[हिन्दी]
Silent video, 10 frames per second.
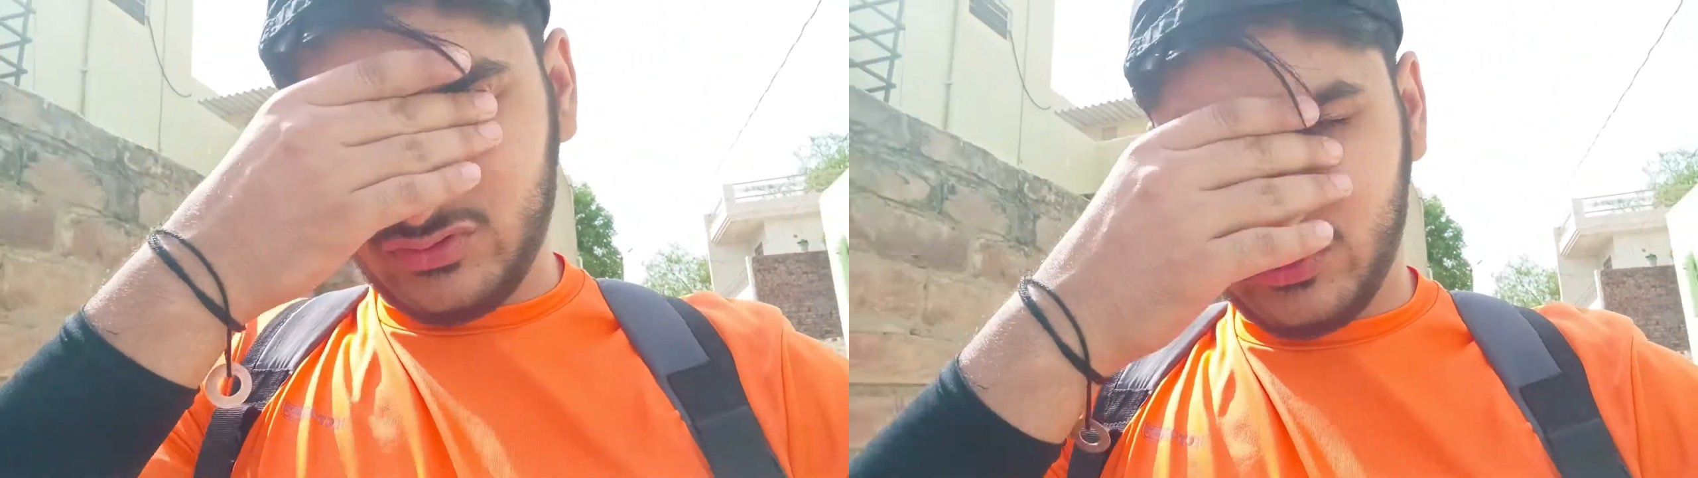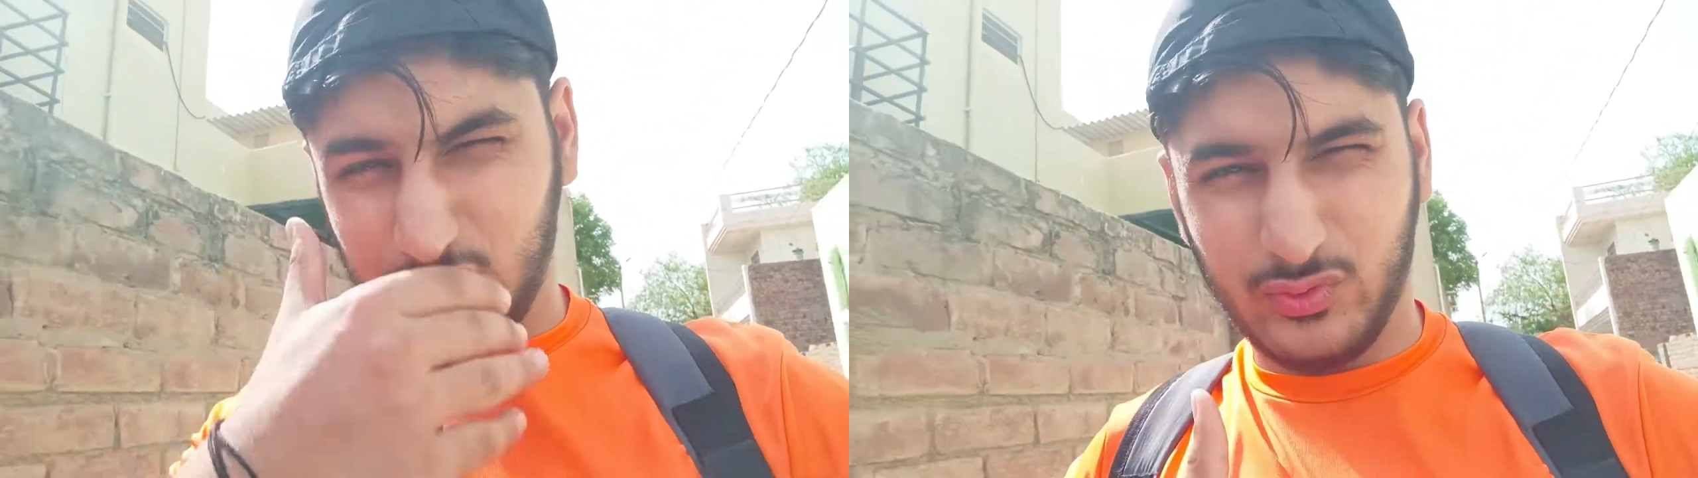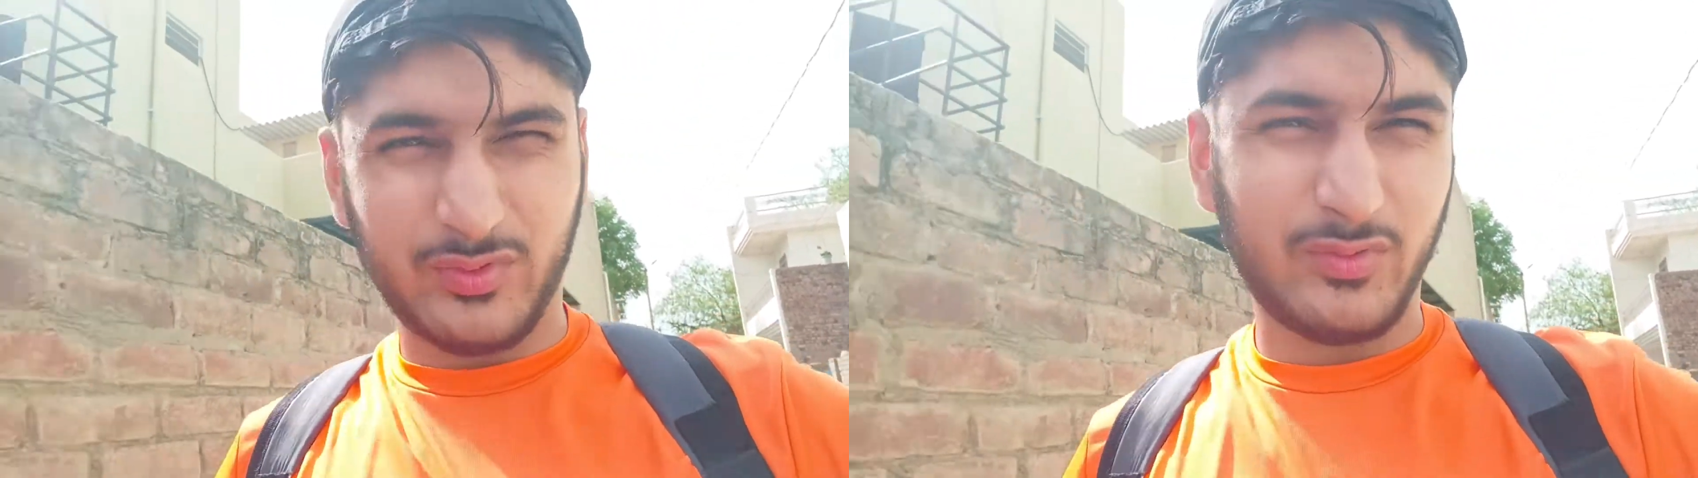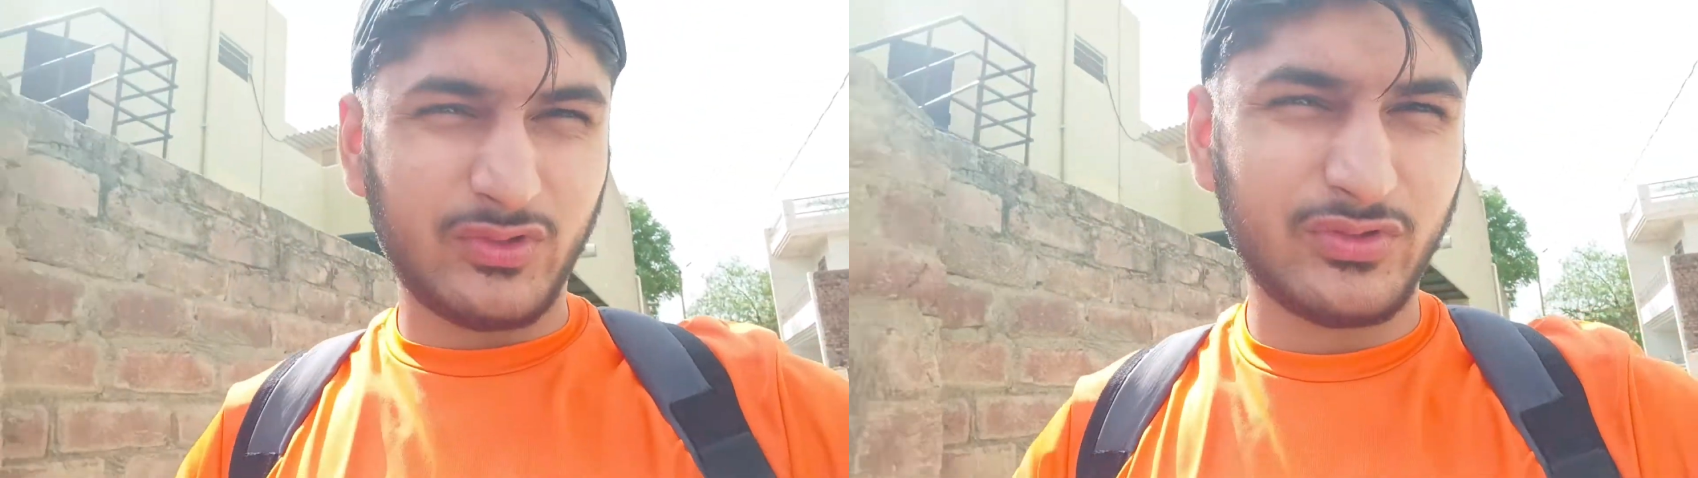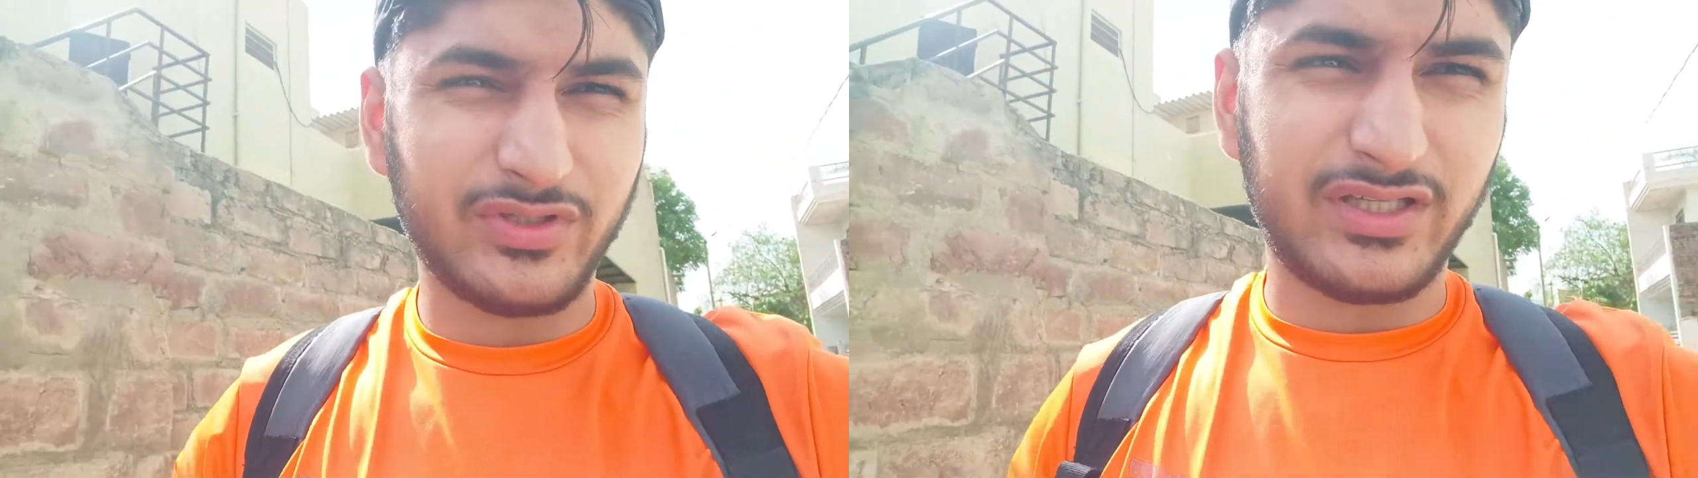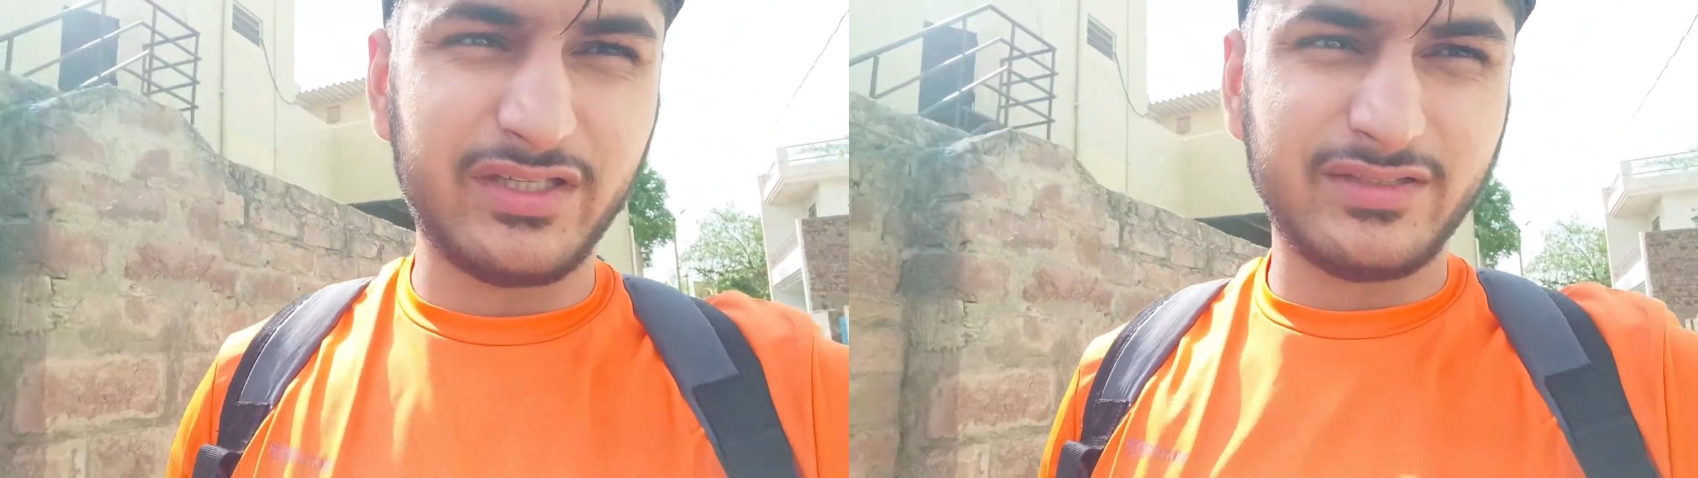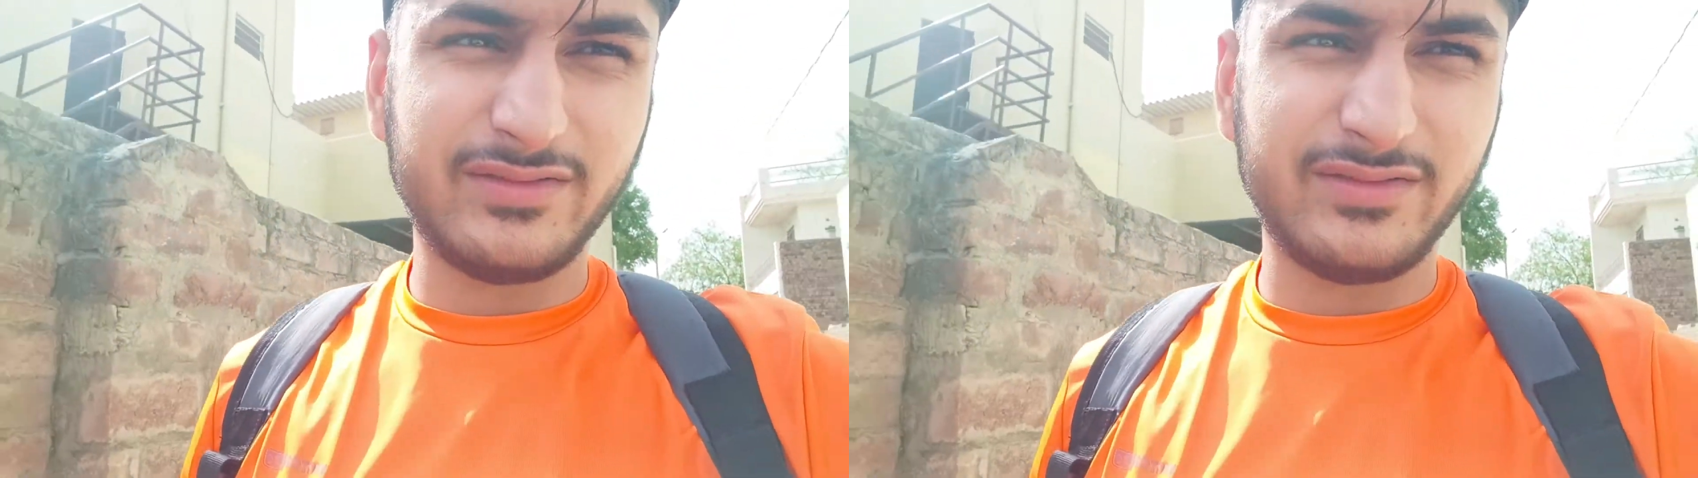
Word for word: धूप ही बहुत हो रखी है